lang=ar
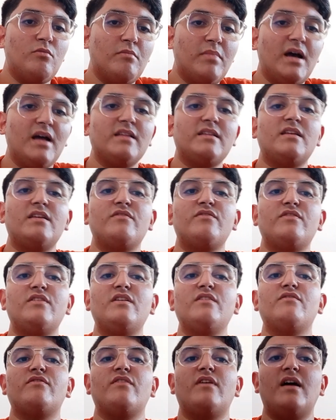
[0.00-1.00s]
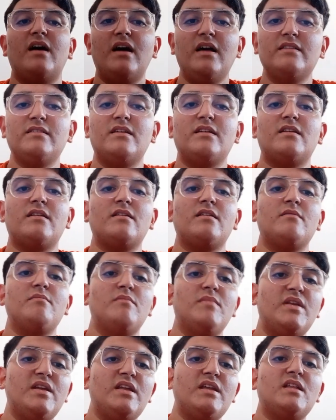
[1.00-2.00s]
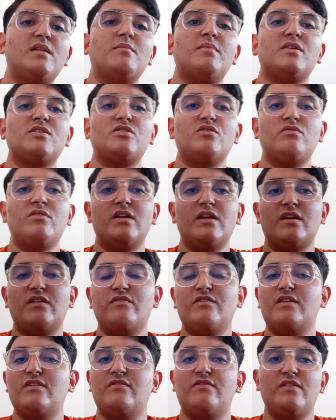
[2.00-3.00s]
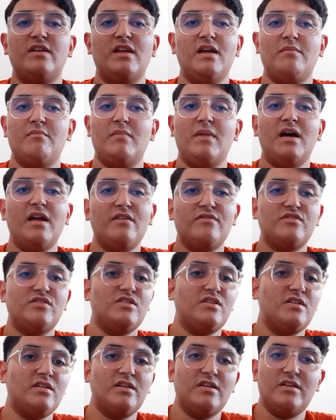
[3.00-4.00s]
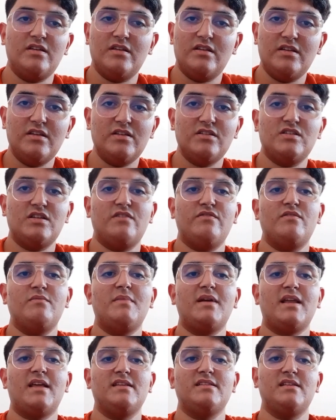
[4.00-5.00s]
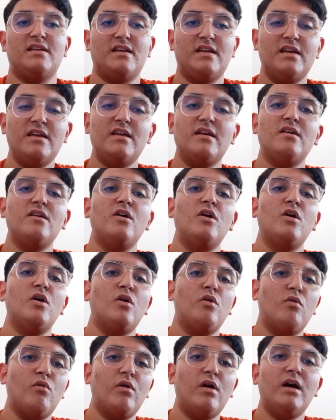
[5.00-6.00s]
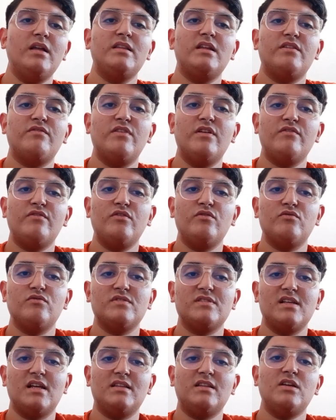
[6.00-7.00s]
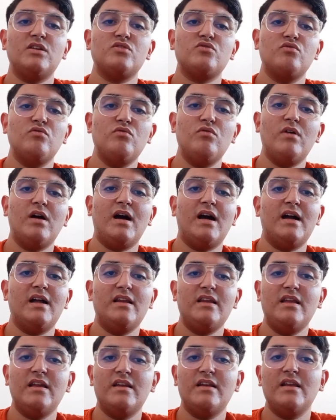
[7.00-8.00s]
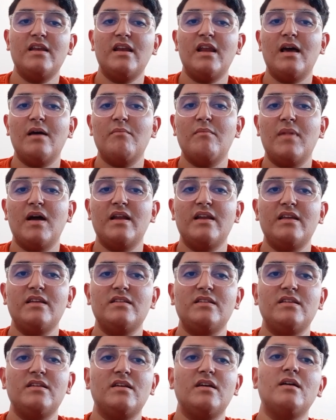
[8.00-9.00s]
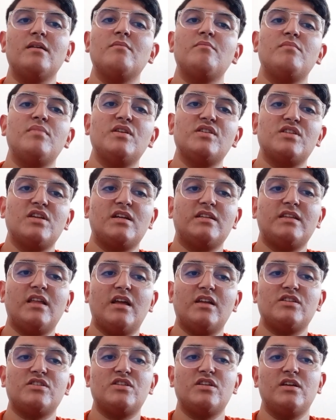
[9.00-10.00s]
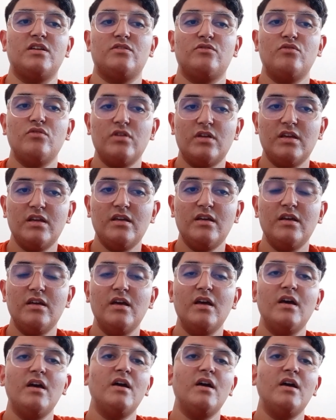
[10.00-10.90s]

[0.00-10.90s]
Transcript: ومن بعد كيف كيف غادر من نادي برشلونه كيف كيف لا ما عرفش ينجح في المركز هكايا وغادر في 2019 وهو حاليا يلعب مع نادي بيشكتاش التركي